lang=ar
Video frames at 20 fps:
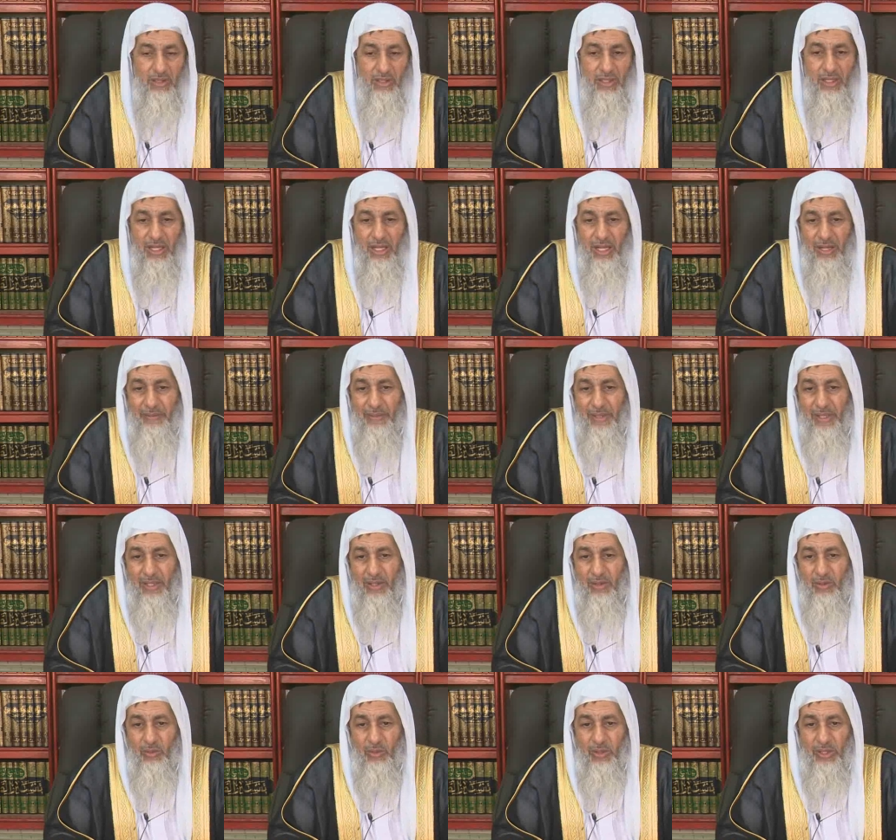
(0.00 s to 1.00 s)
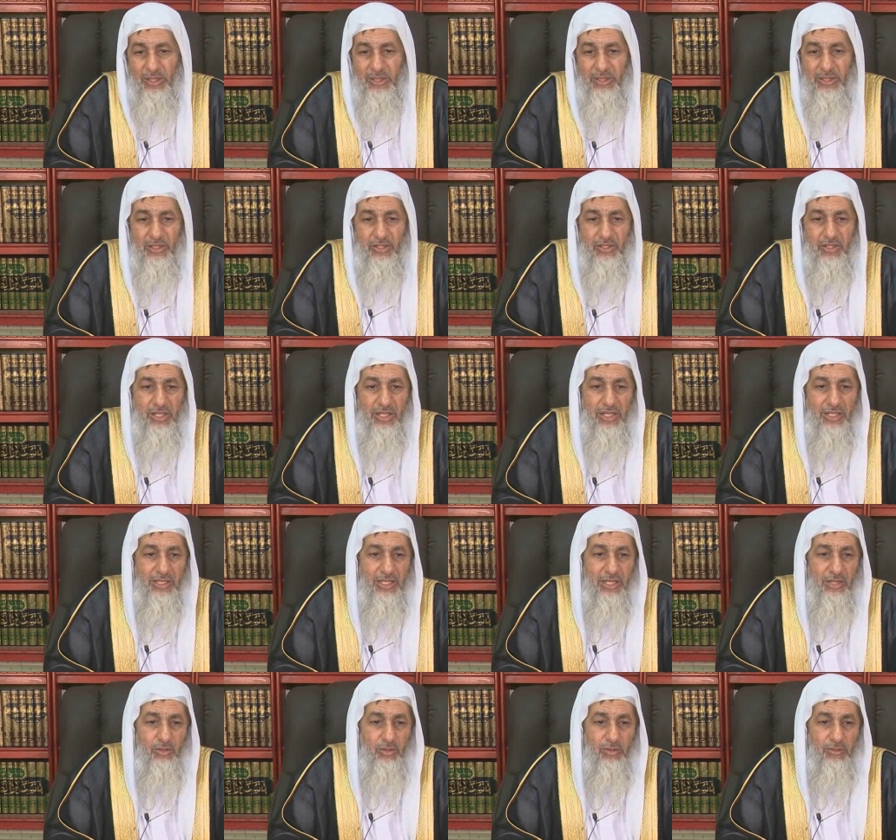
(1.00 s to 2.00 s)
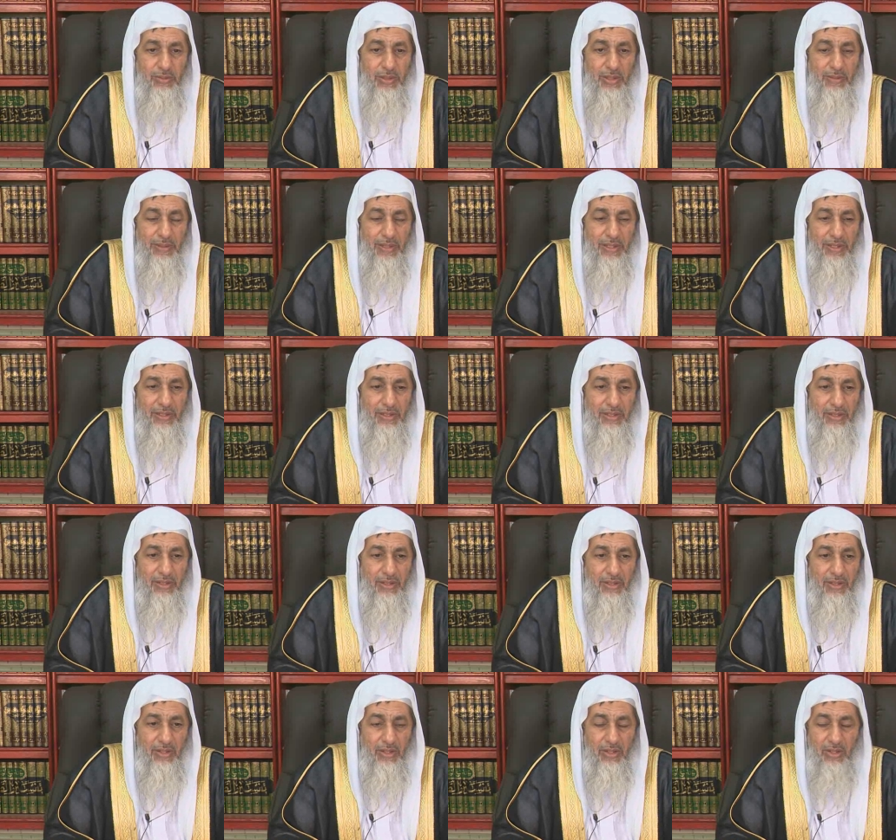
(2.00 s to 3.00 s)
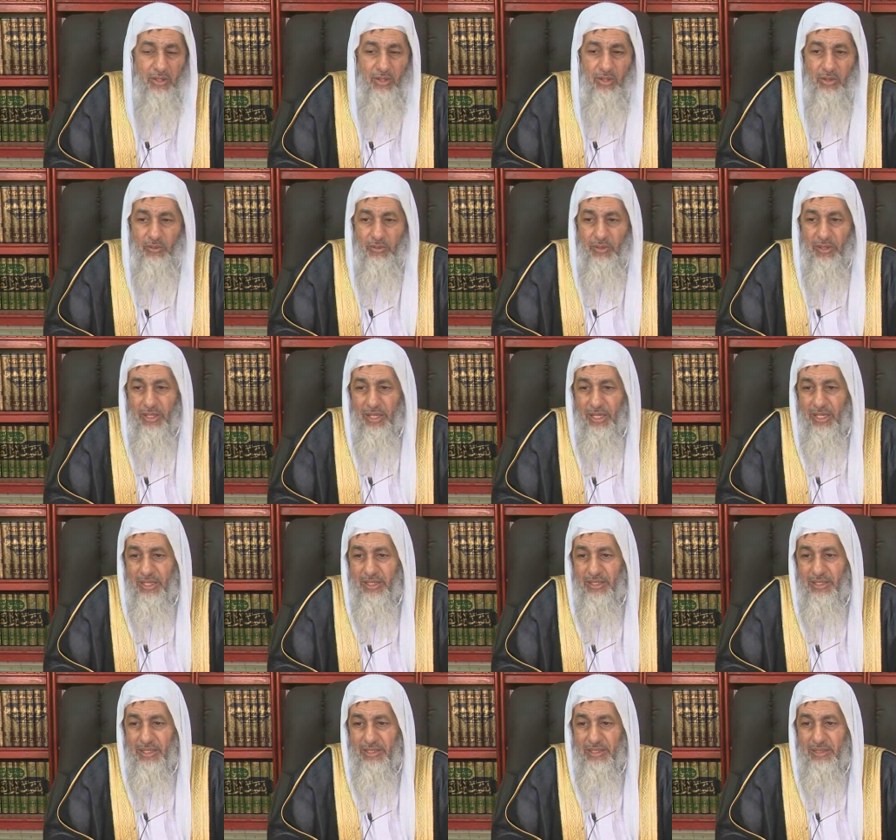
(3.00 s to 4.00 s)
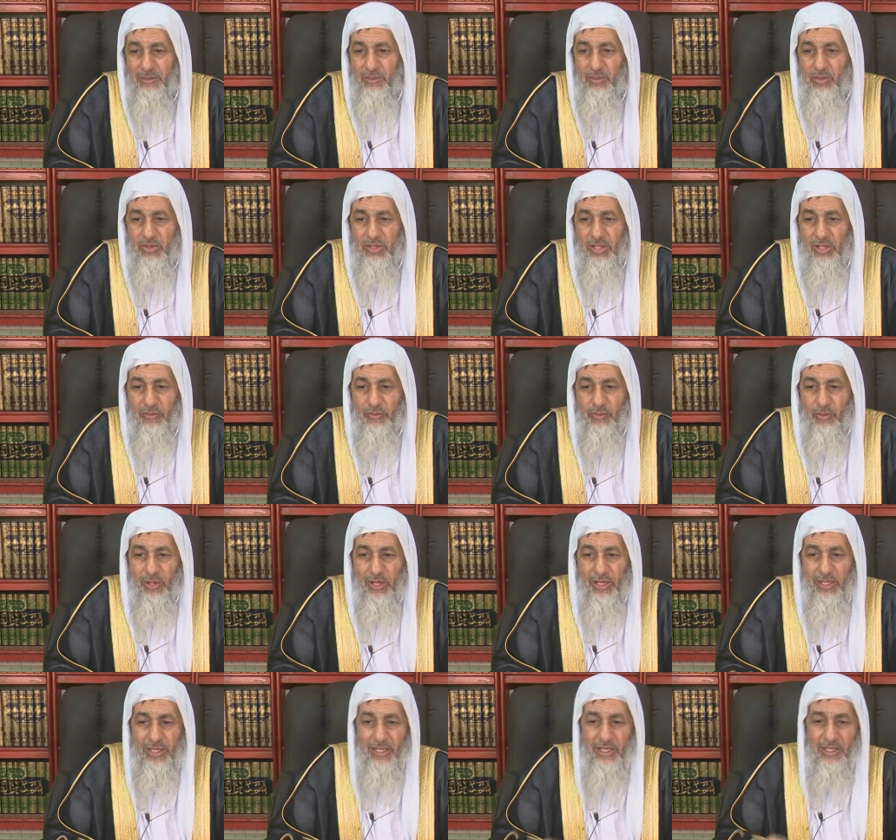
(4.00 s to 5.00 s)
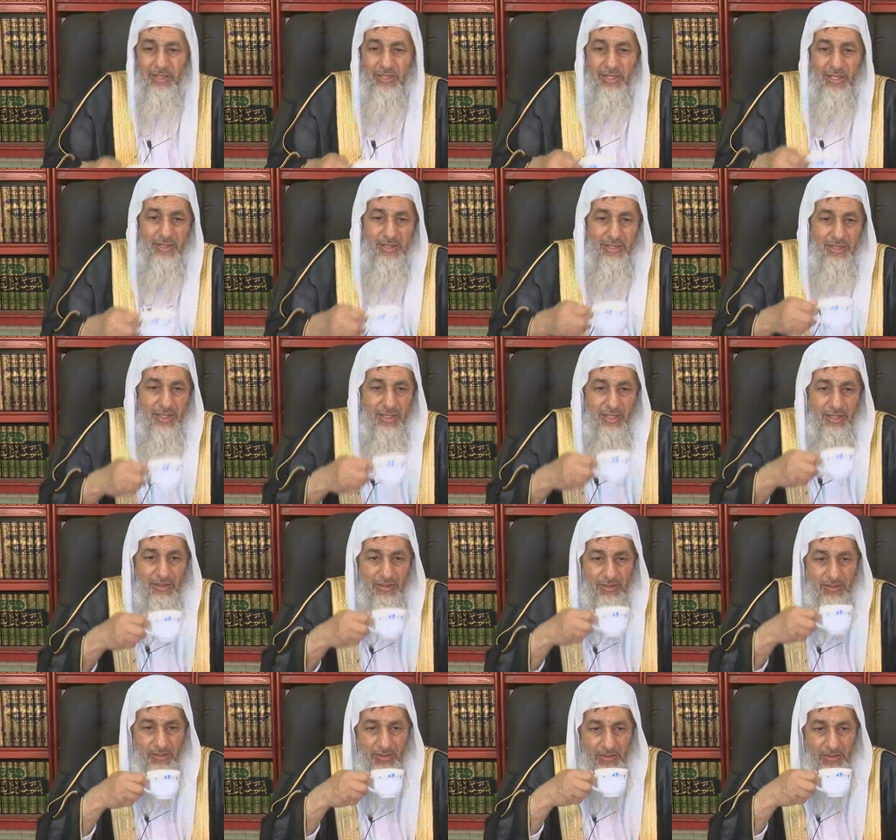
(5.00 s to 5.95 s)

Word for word: لا أعمل وعندي شهادات بالبنك والعائد يتم صرفه على أساسيات